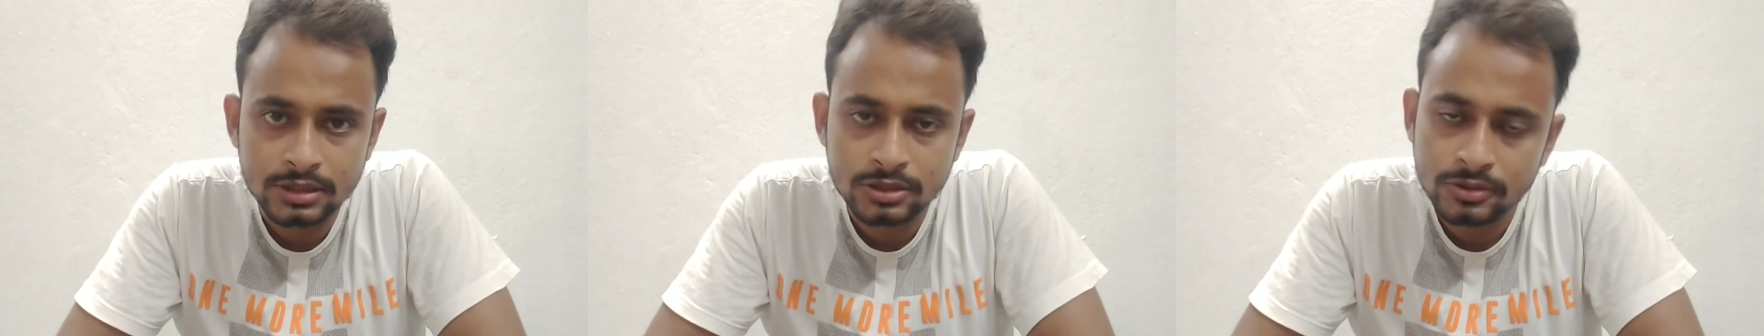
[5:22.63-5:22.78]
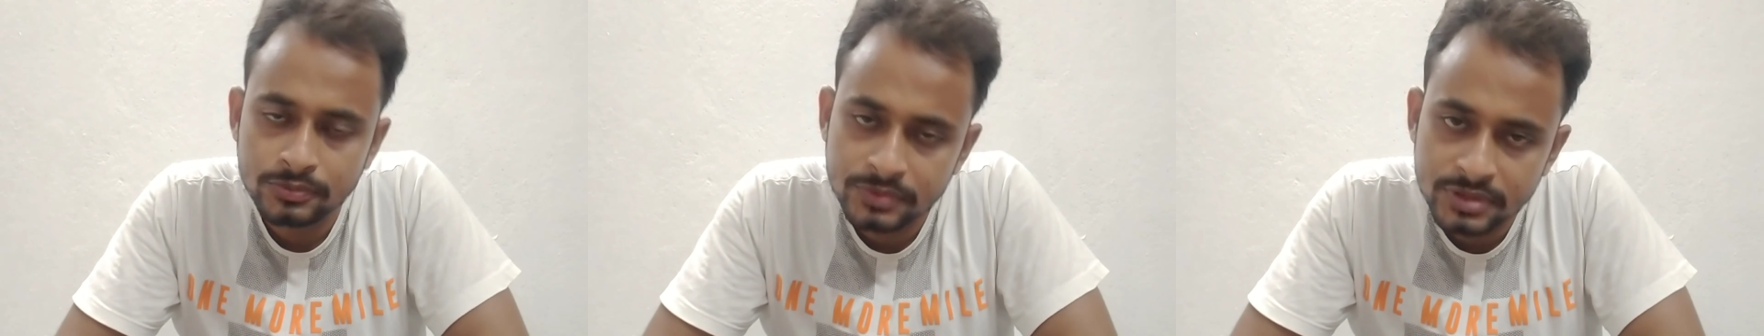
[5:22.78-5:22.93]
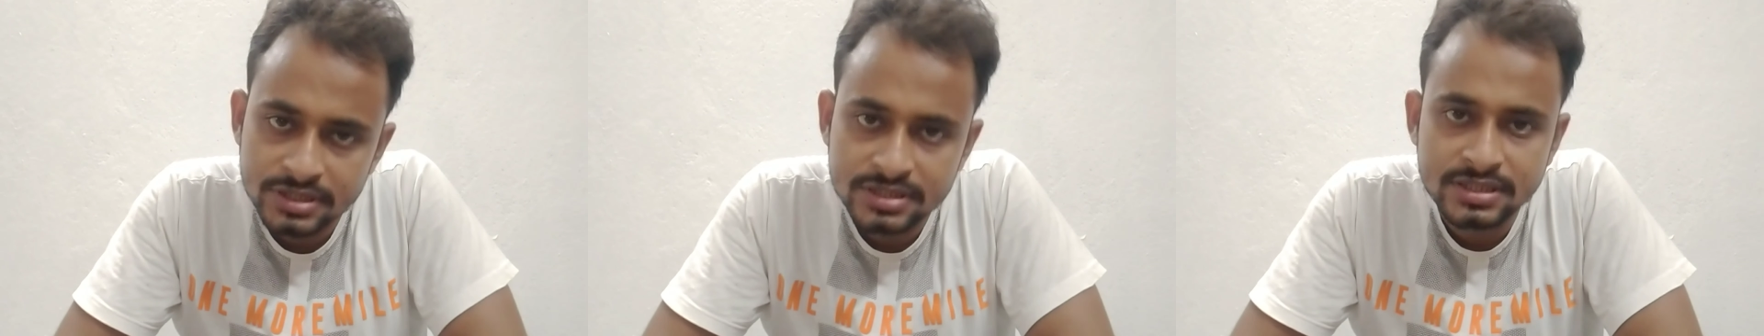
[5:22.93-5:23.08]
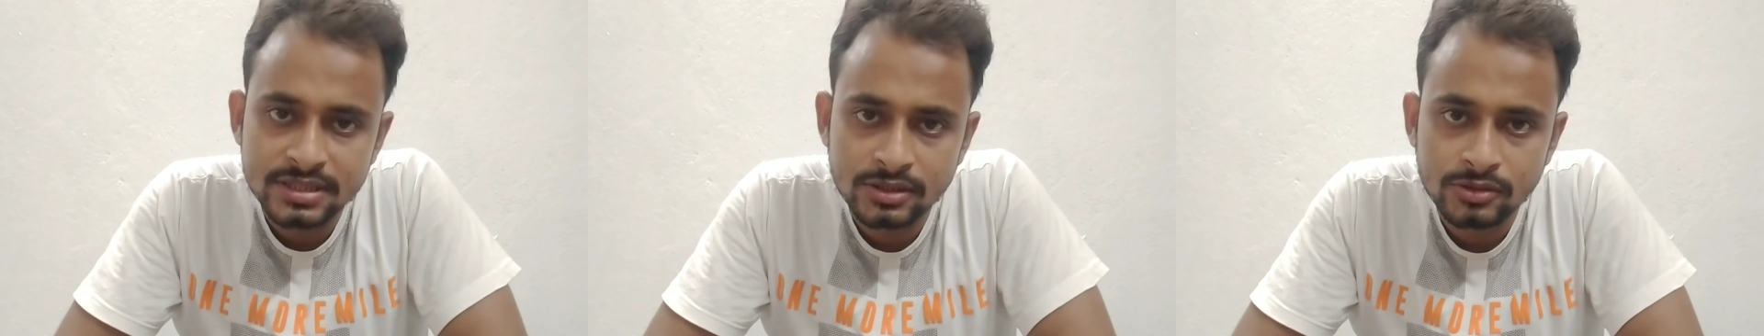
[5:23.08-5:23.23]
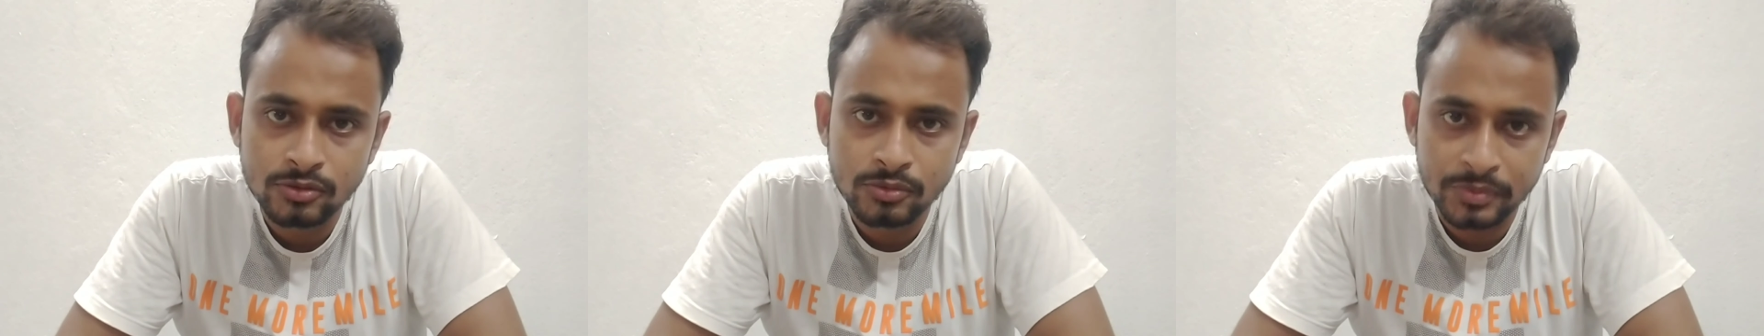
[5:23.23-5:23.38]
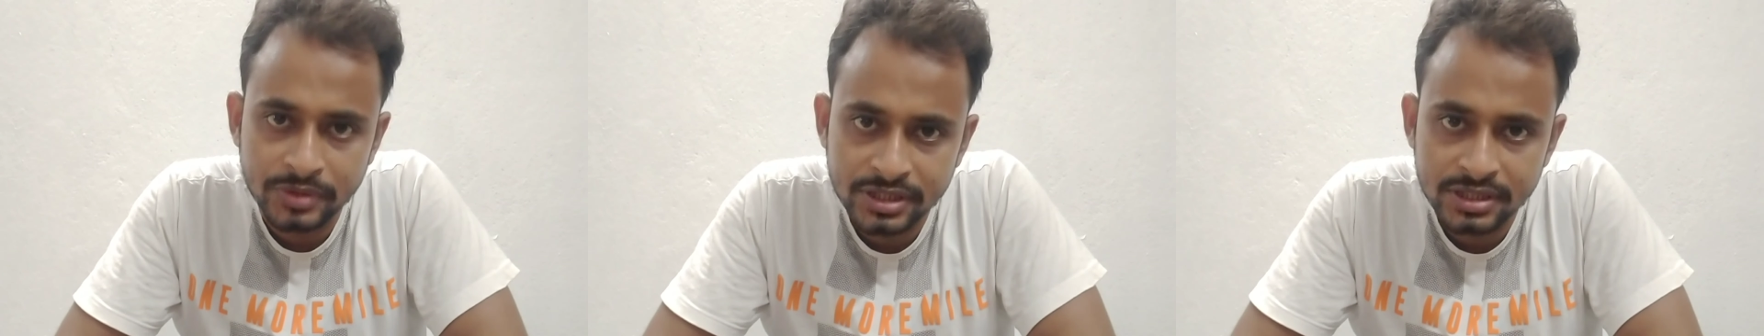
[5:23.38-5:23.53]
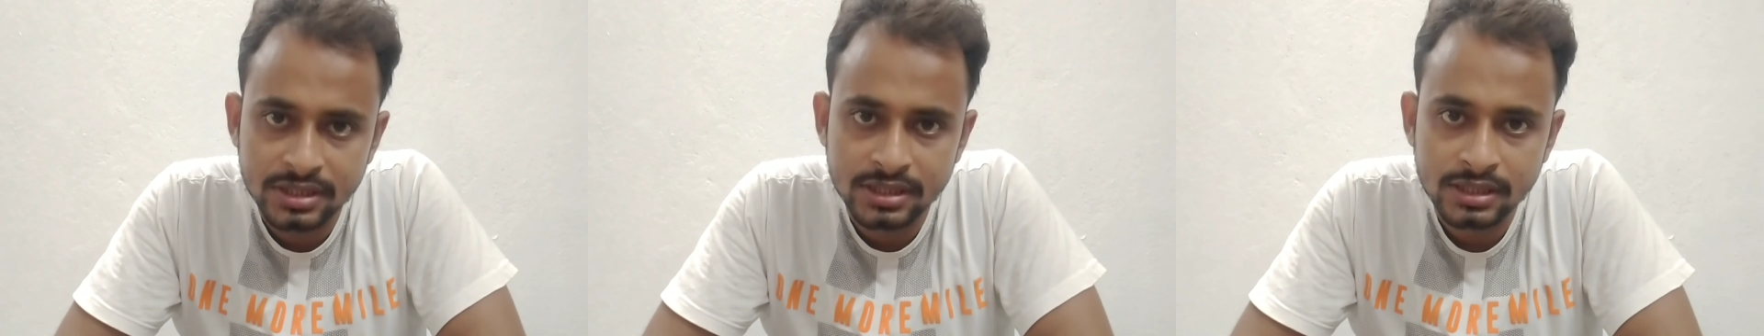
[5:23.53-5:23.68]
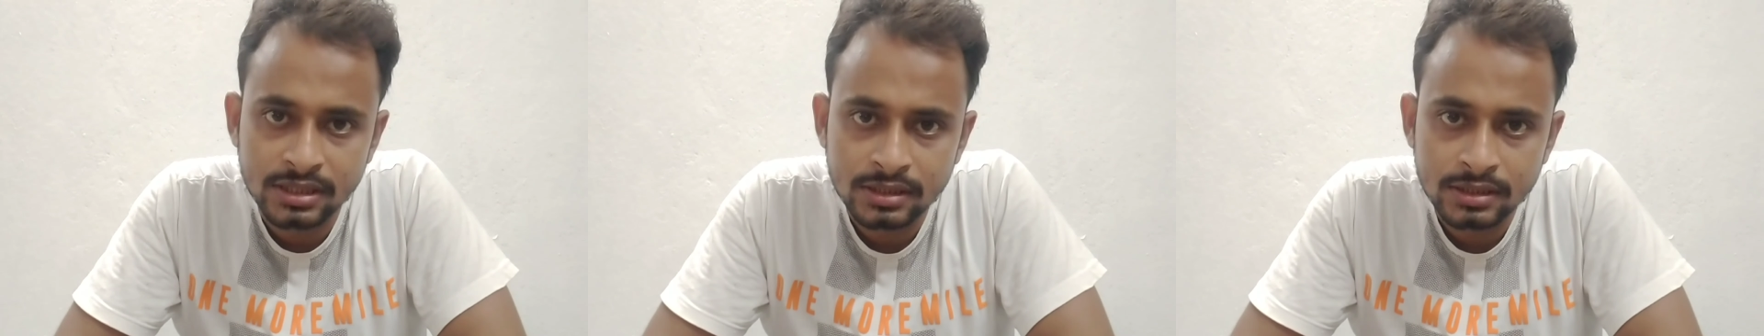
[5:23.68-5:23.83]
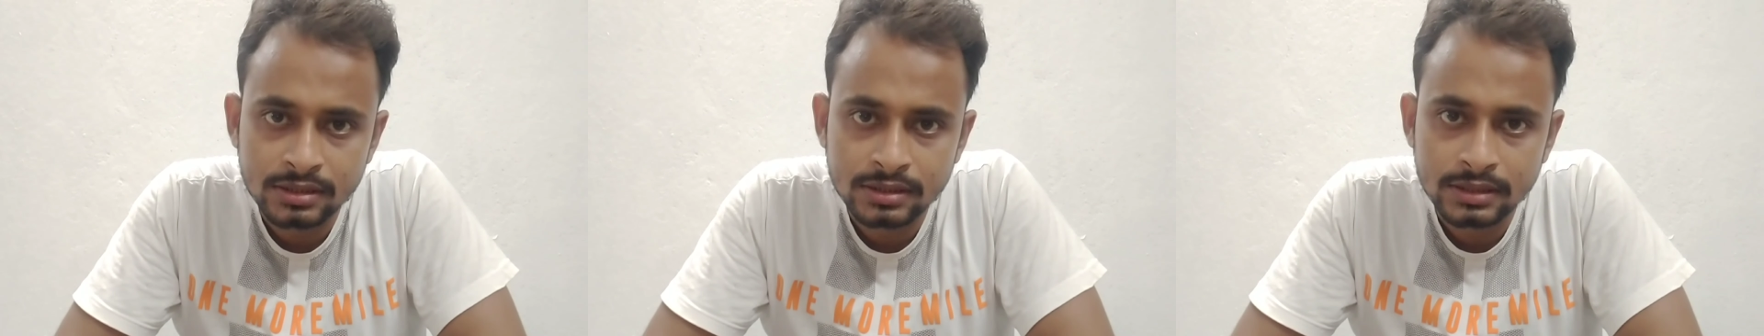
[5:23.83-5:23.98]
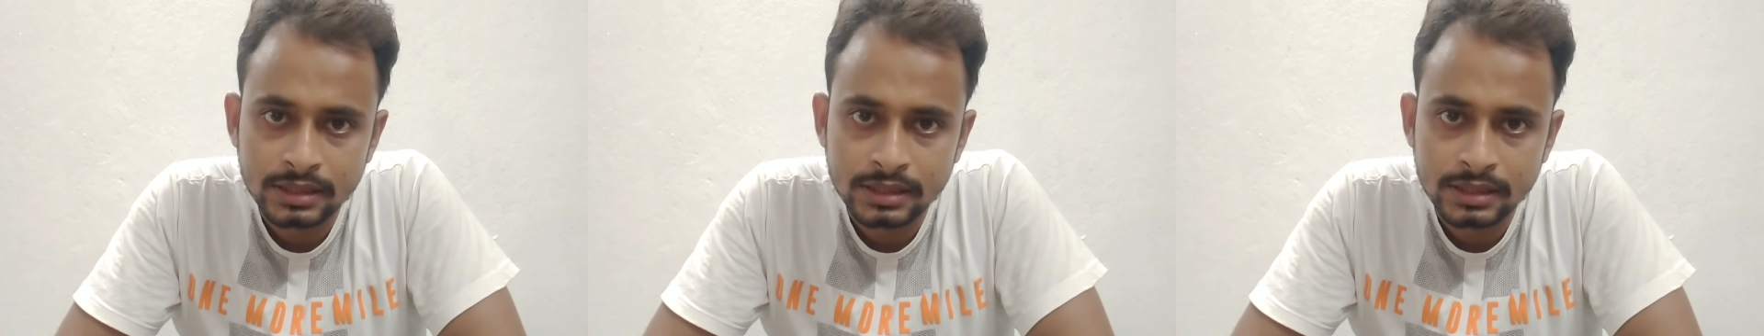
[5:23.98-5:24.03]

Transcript: এসব দেশ থেকেও মেয়েদের